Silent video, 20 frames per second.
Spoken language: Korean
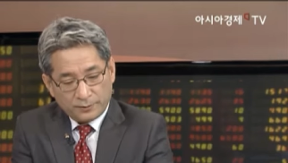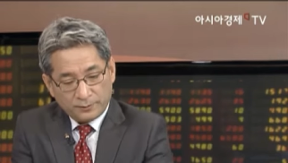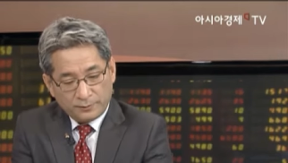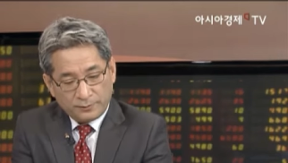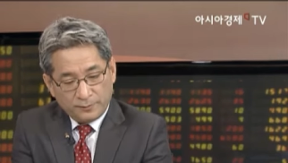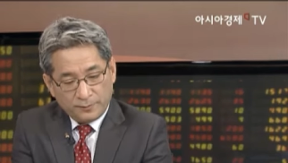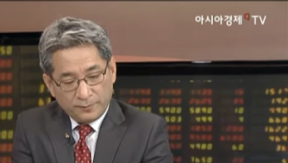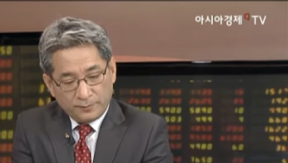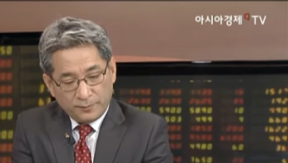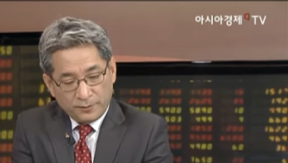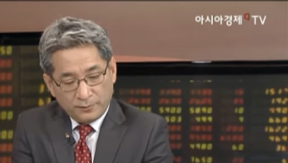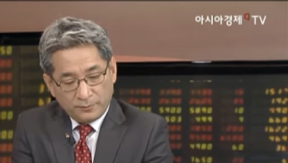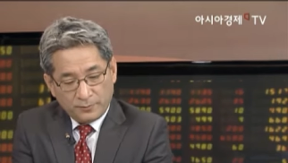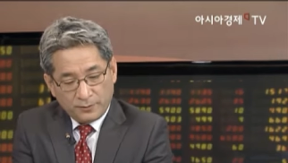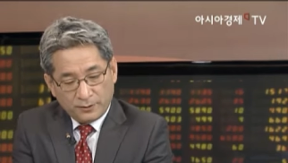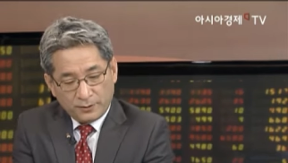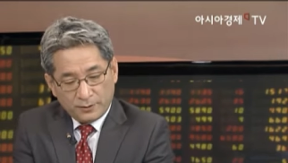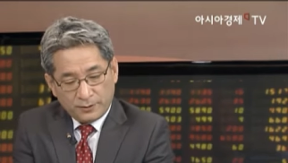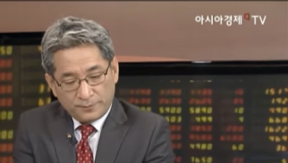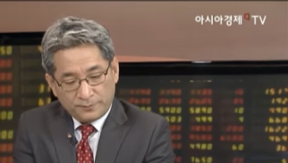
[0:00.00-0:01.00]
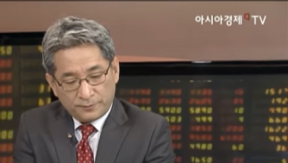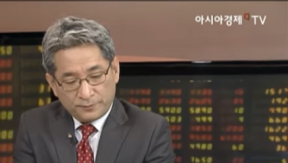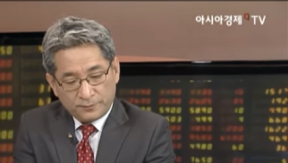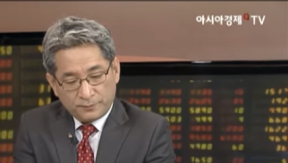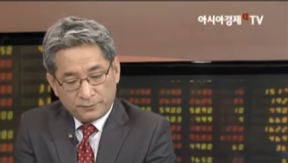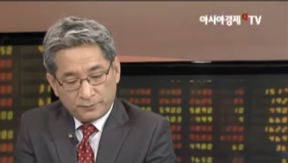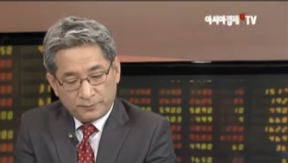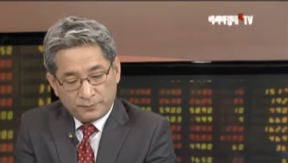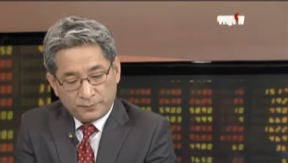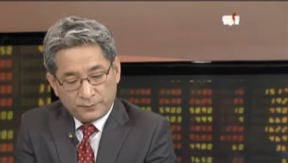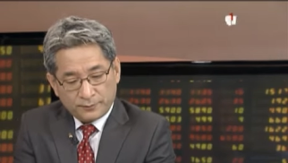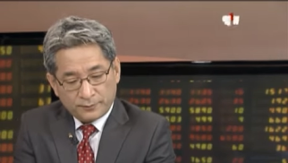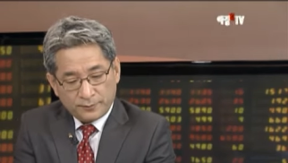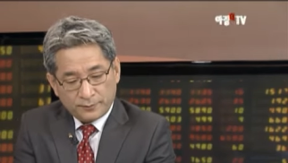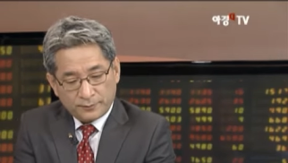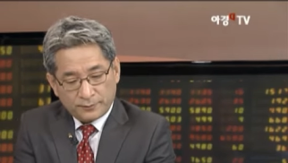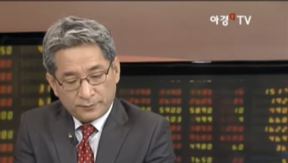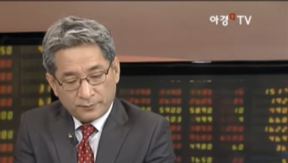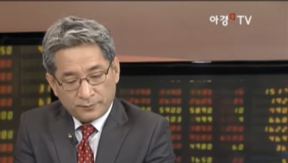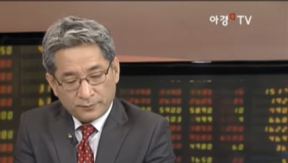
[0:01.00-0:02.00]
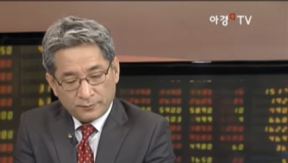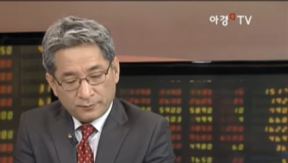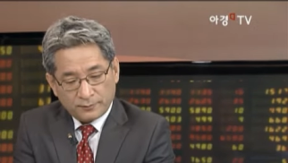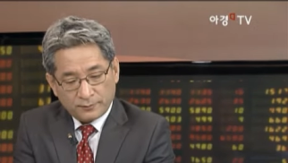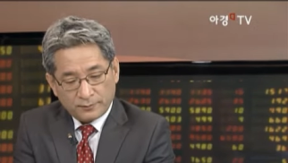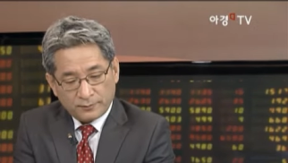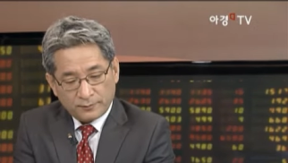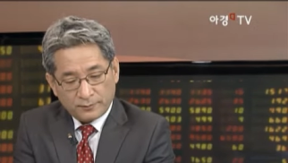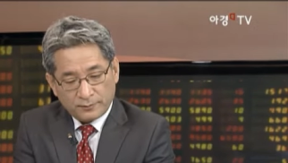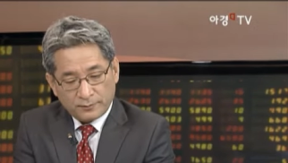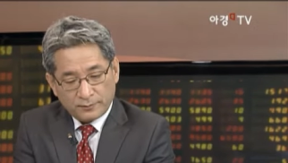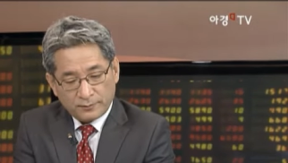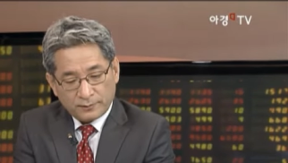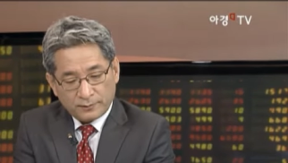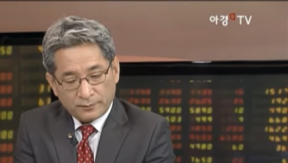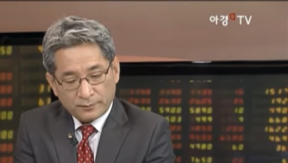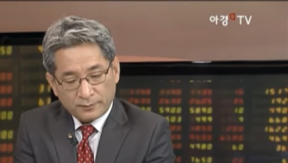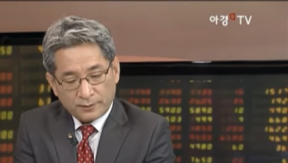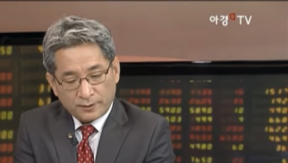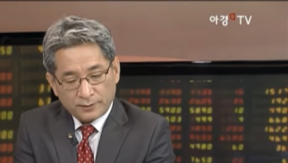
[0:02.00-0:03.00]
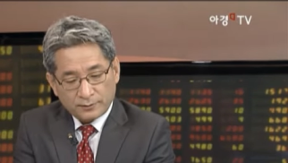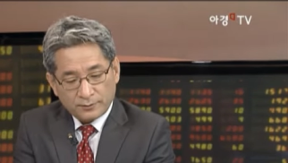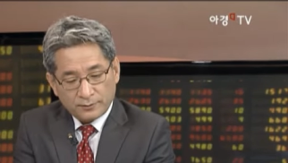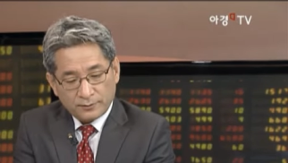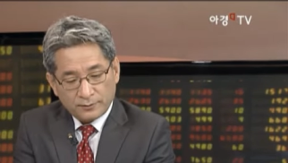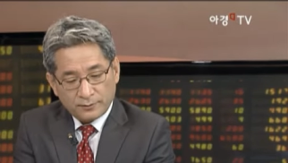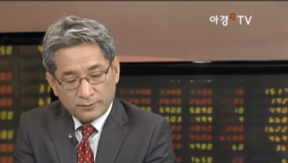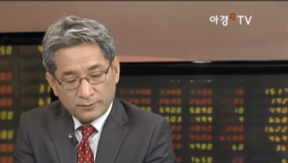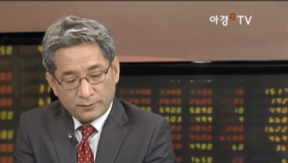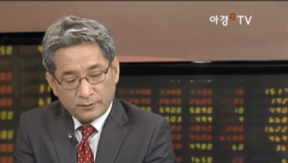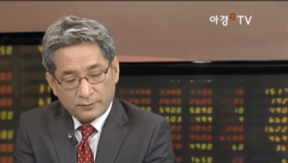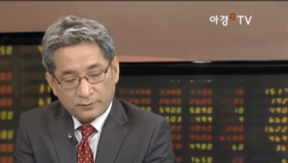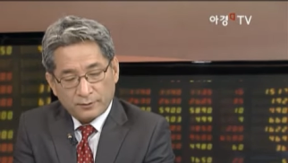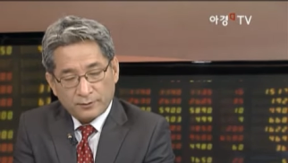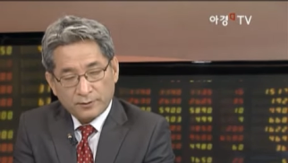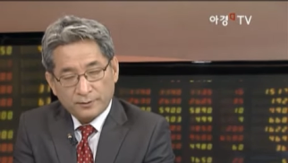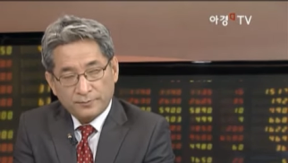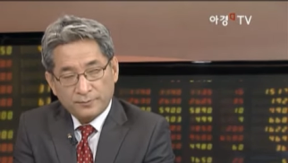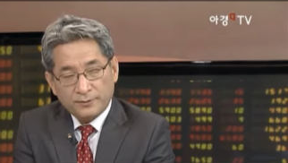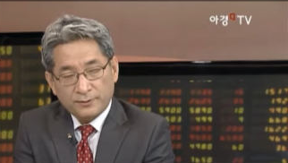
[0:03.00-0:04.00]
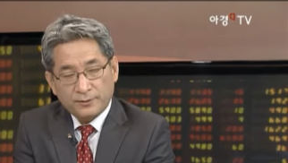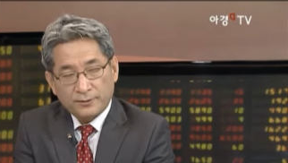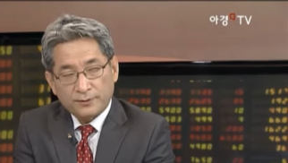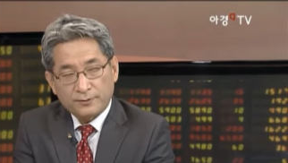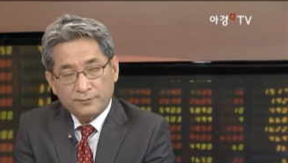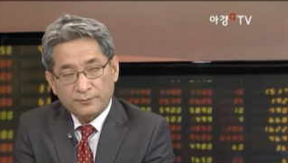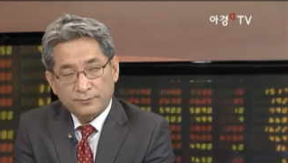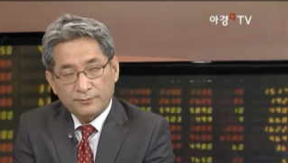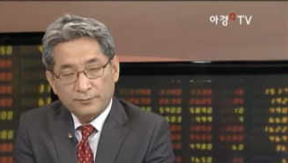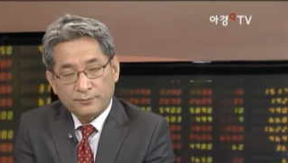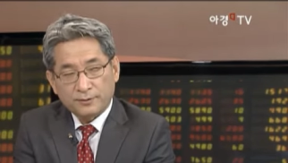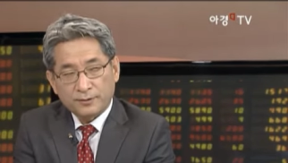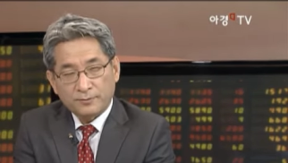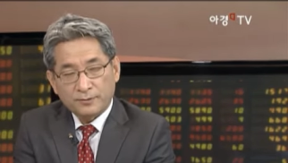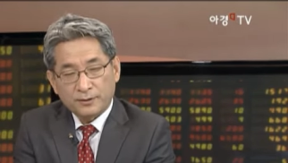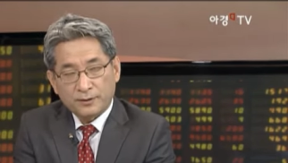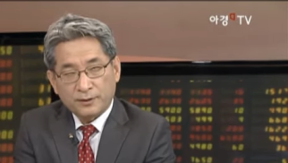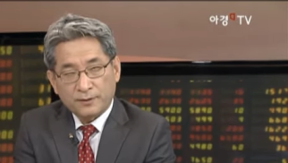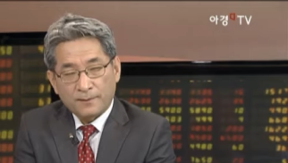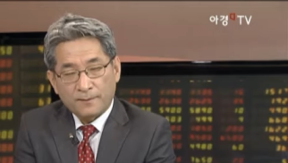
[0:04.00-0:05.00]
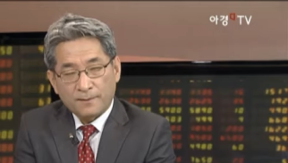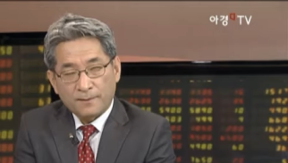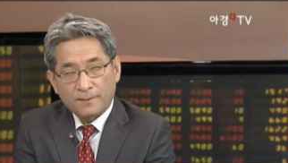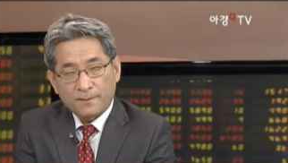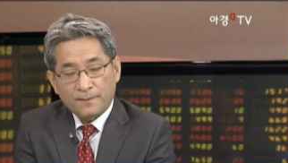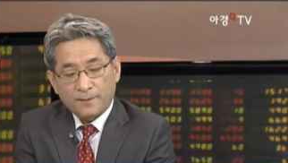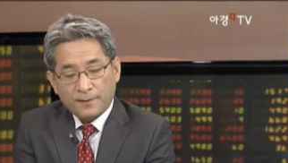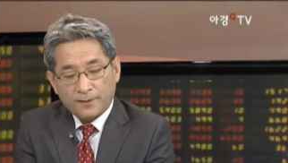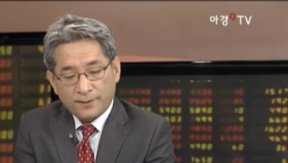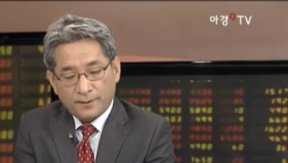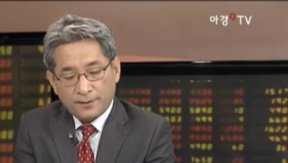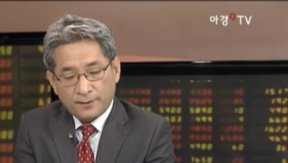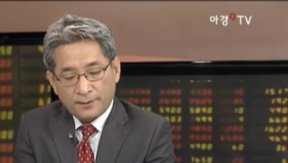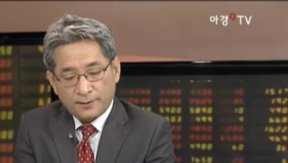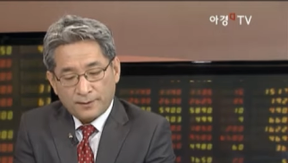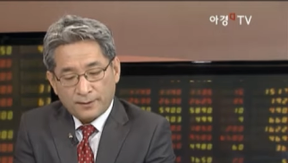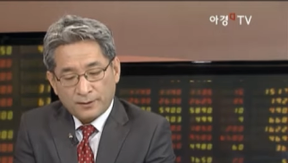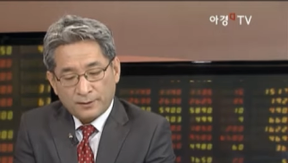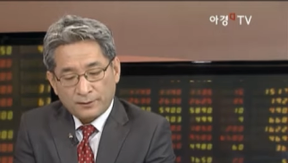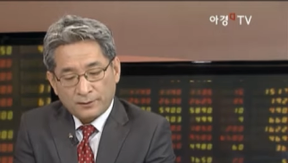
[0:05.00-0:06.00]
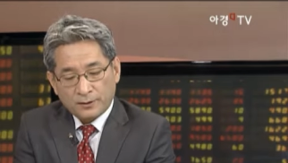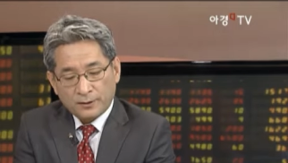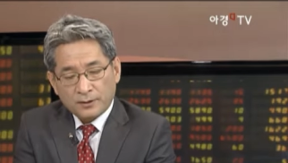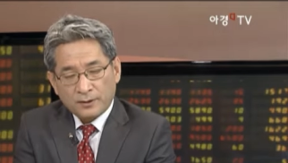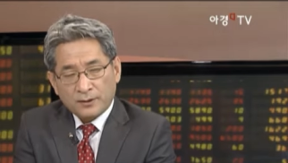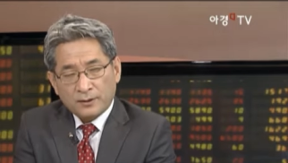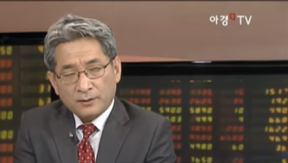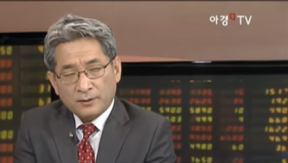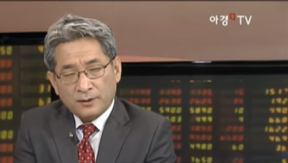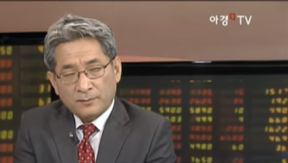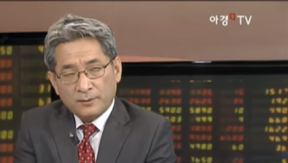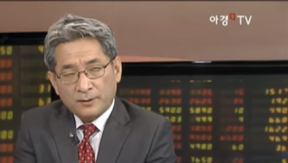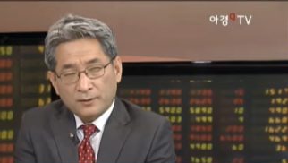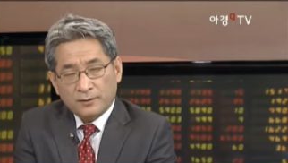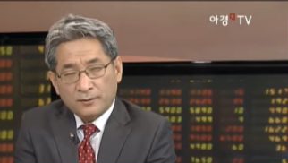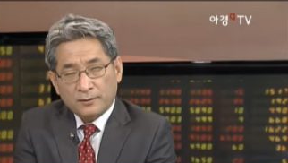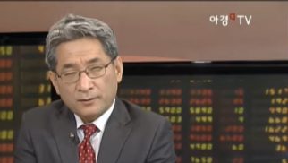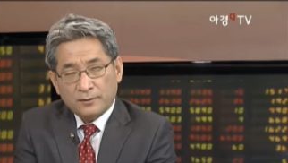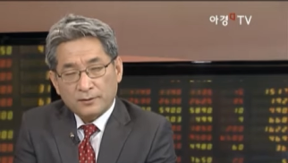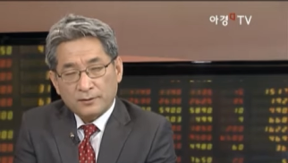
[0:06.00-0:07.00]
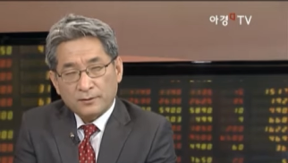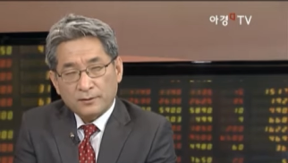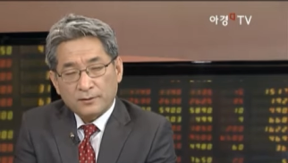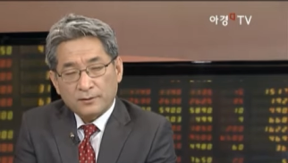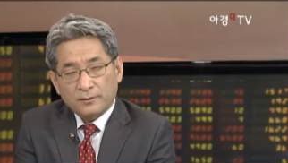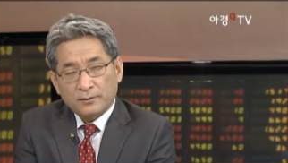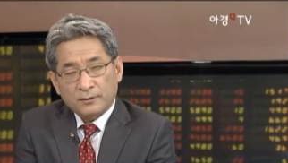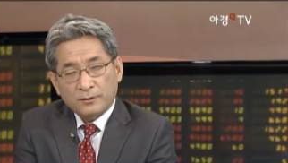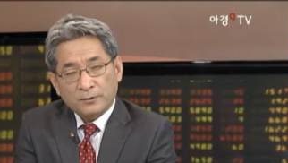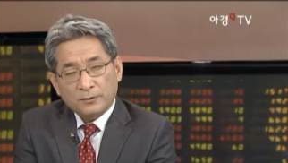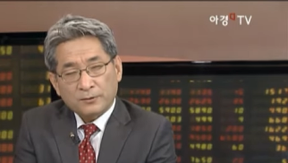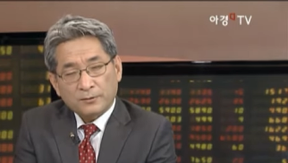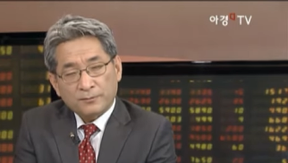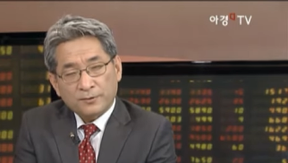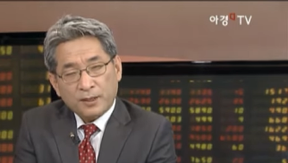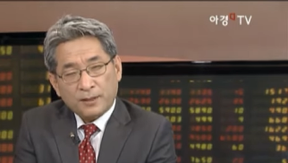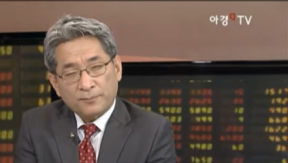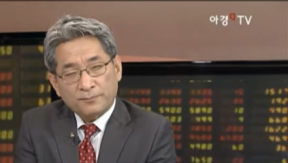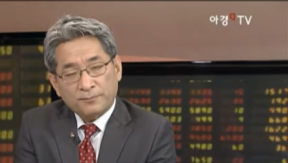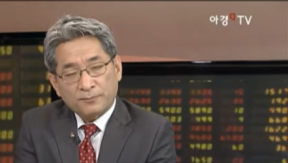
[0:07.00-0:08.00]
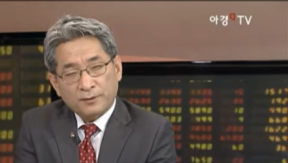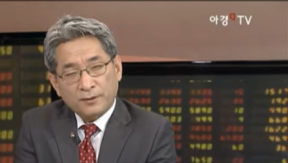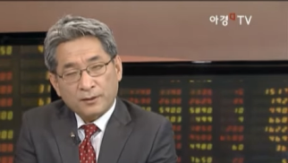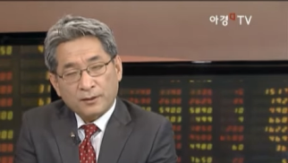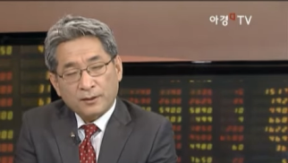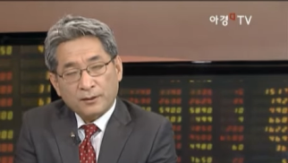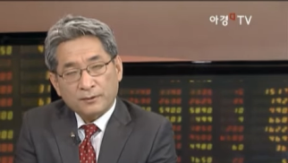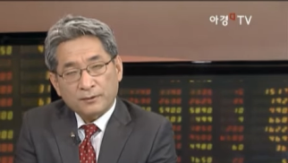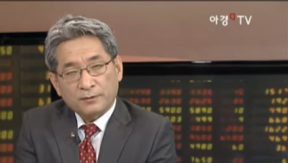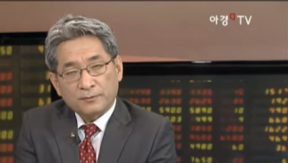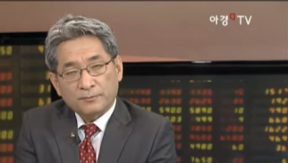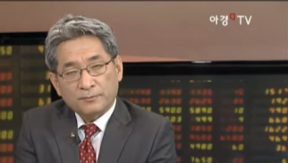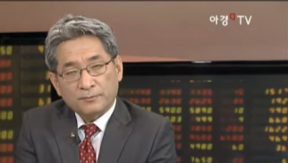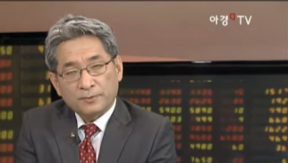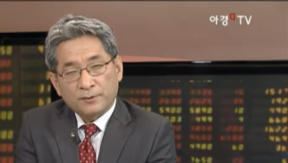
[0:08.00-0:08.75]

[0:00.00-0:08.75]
소매 판매가 10.9%예요. 어, 작년하고 거의 비슷한 수준입니다. 아, 다만 좀 나쁘게 좀